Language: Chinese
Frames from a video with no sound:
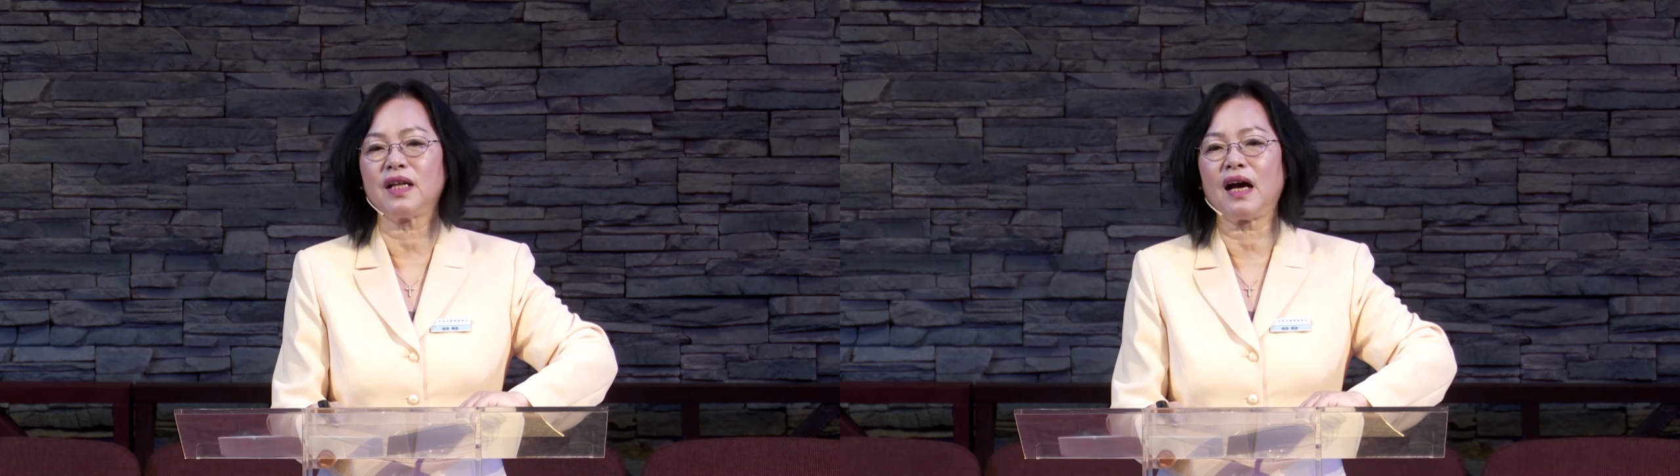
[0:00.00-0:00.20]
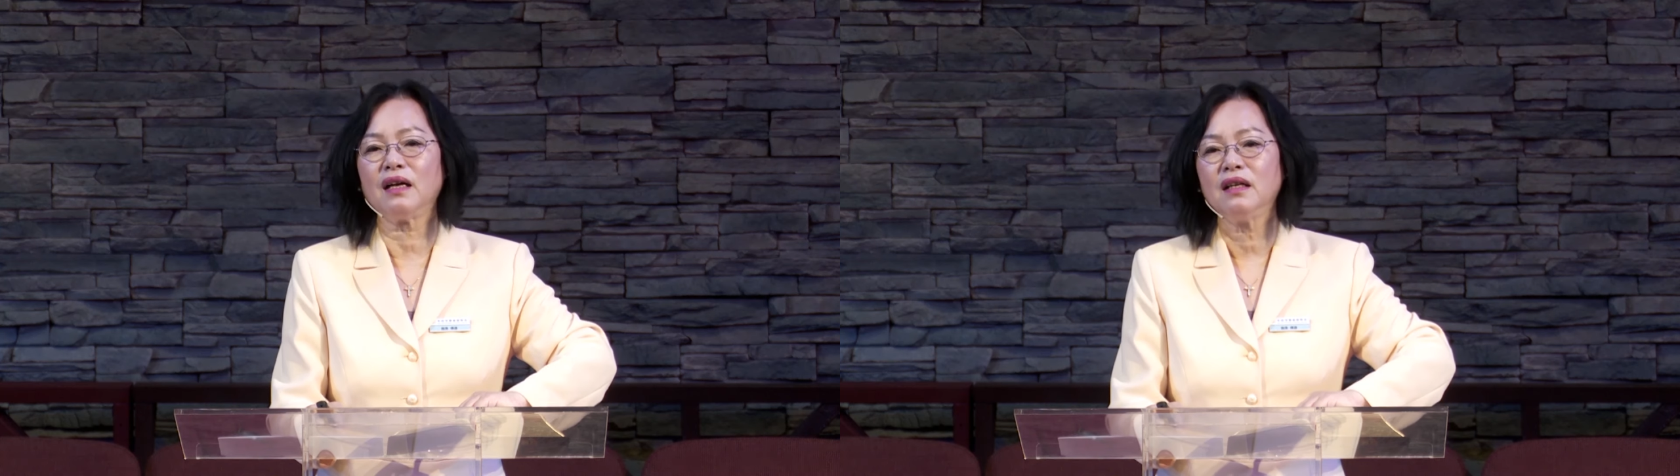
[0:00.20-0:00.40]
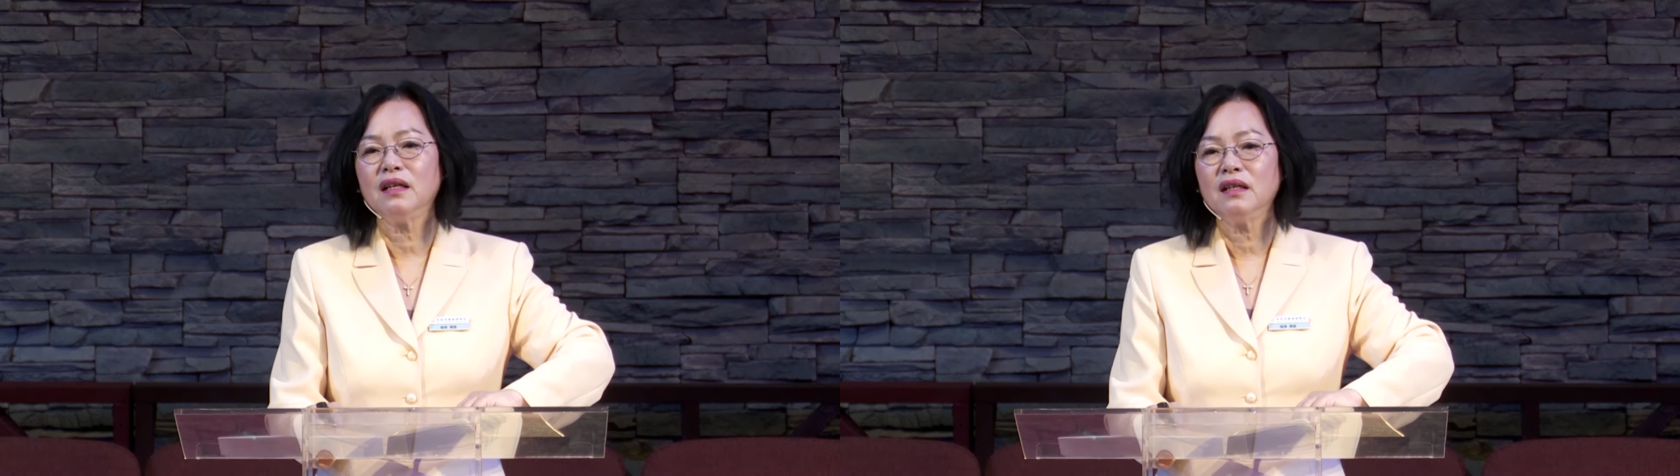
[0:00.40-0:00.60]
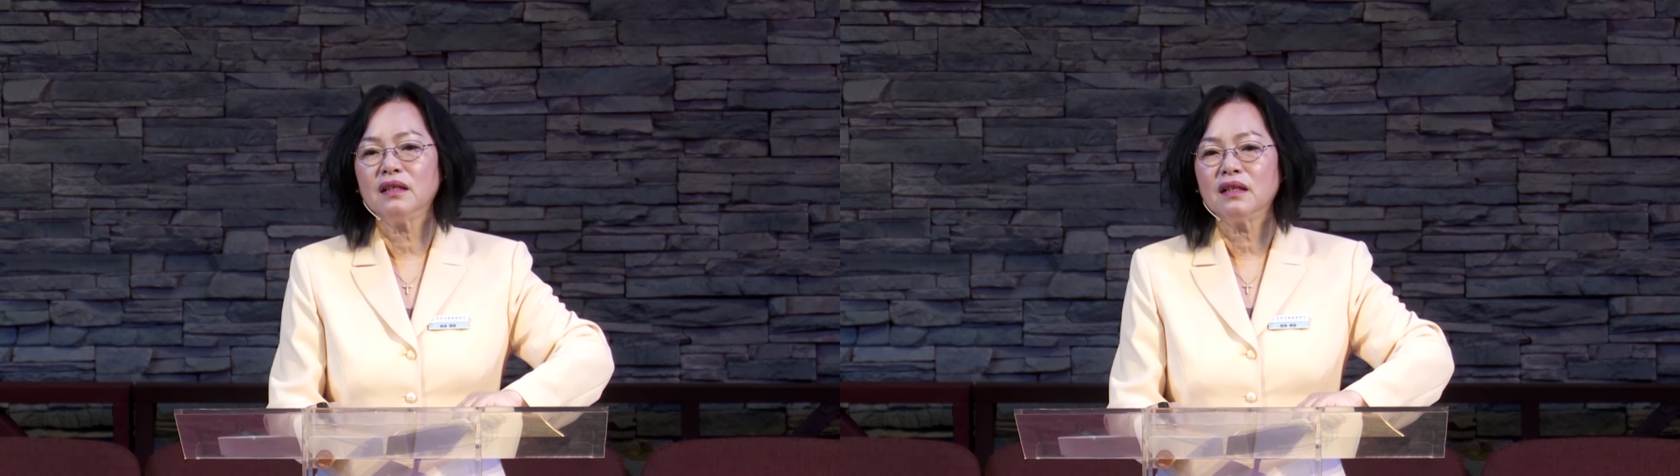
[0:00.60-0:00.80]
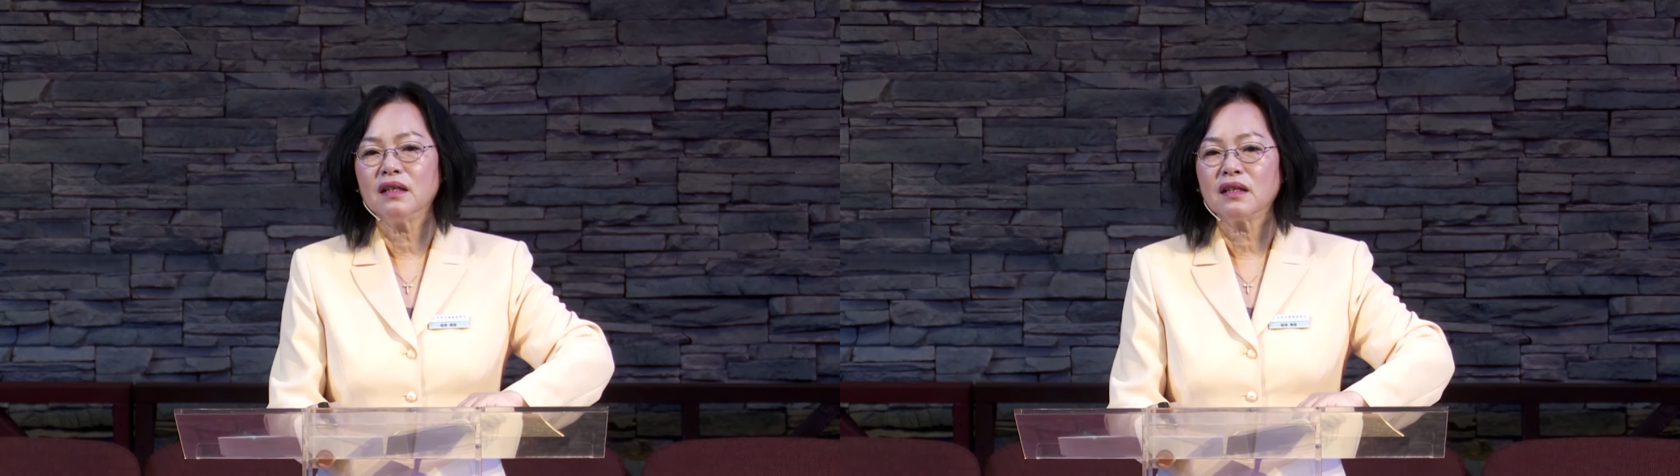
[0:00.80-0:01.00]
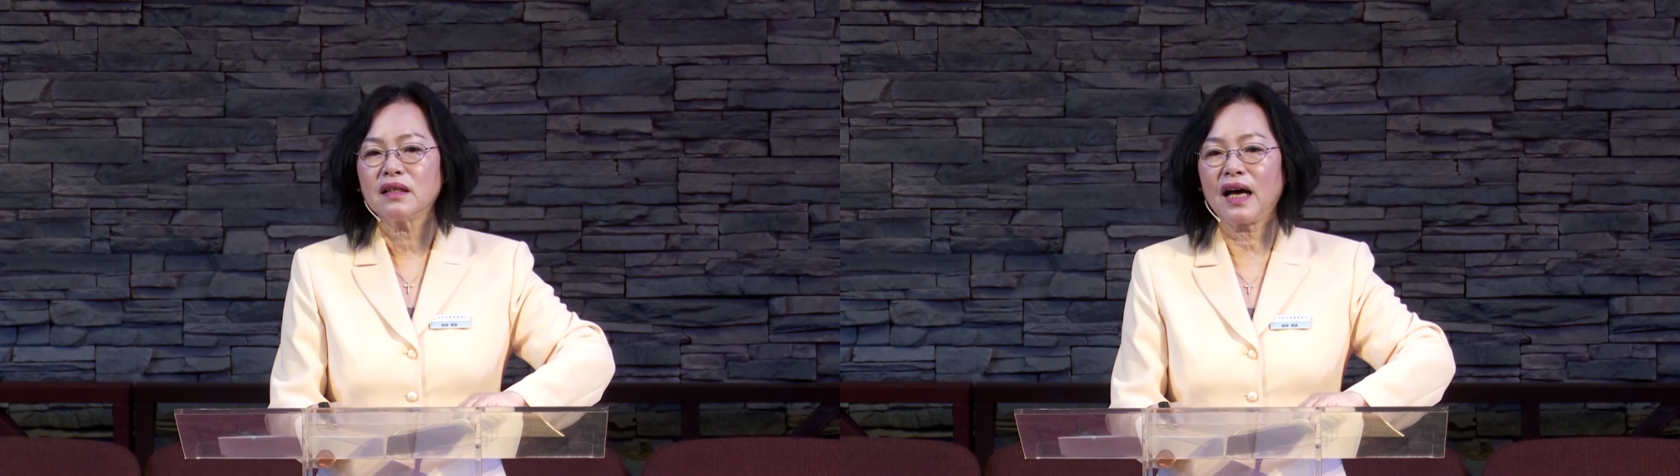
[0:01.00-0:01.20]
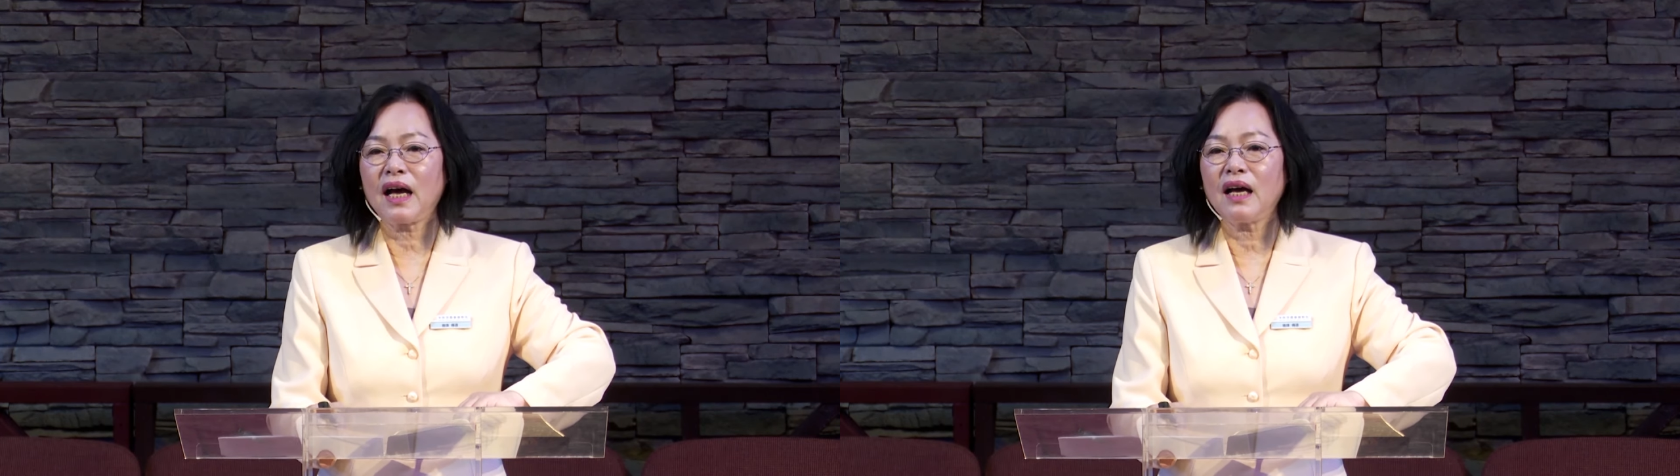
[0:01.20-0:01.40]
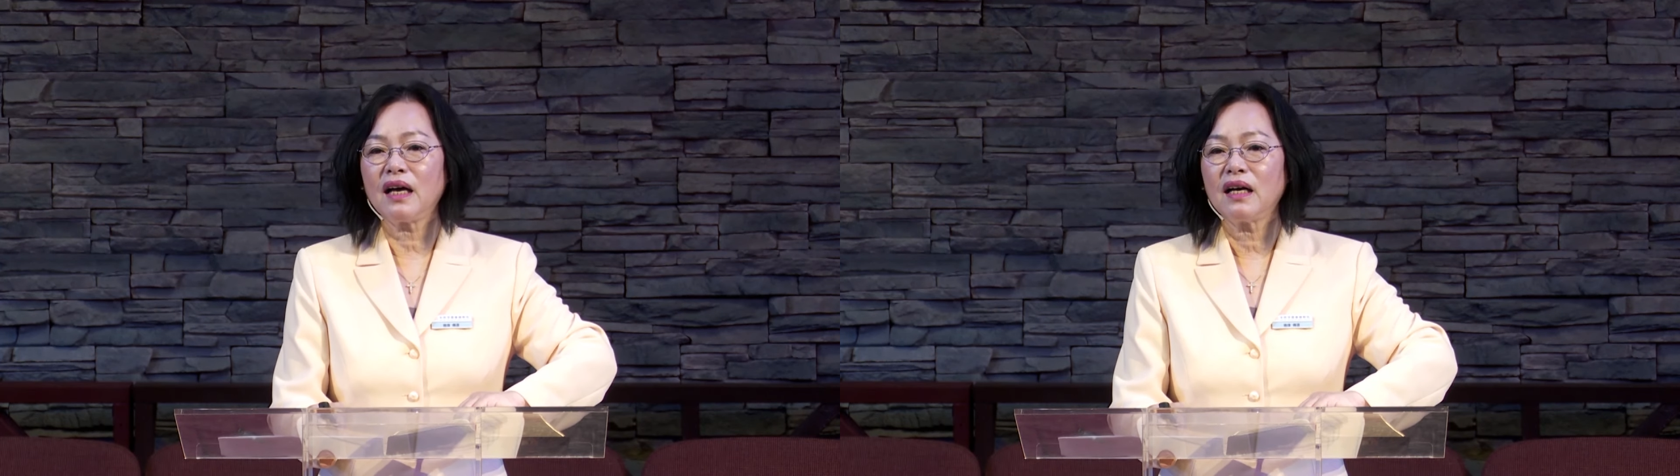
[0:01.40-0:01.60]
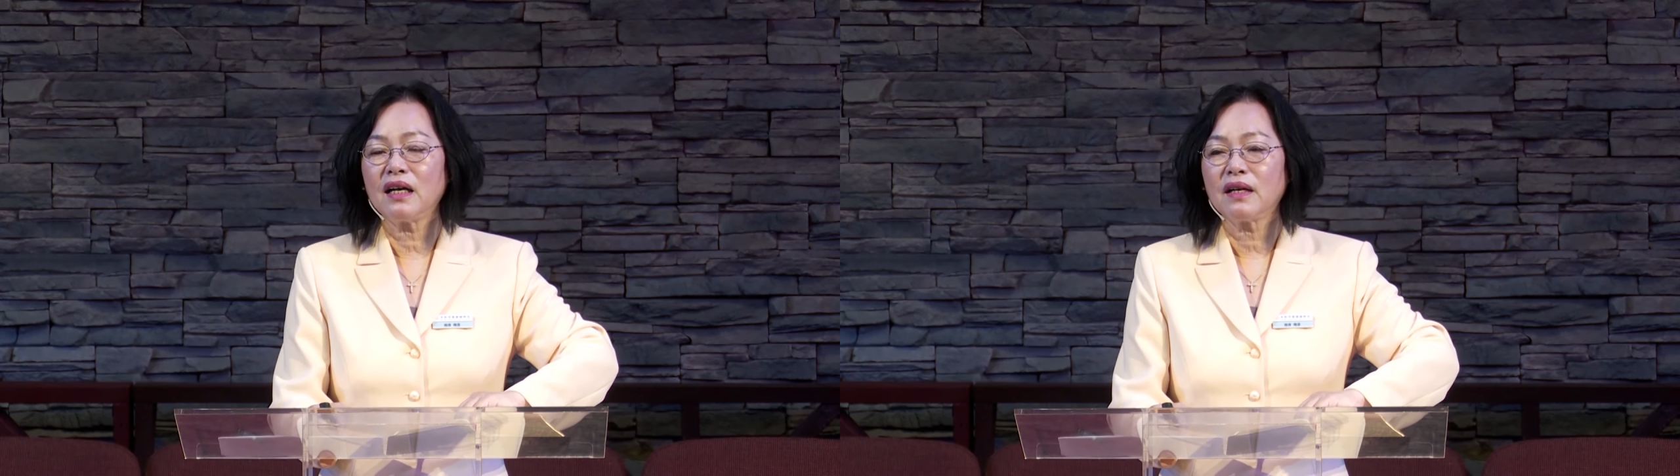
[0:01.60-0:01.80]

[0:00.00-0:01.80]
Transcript: 他，他。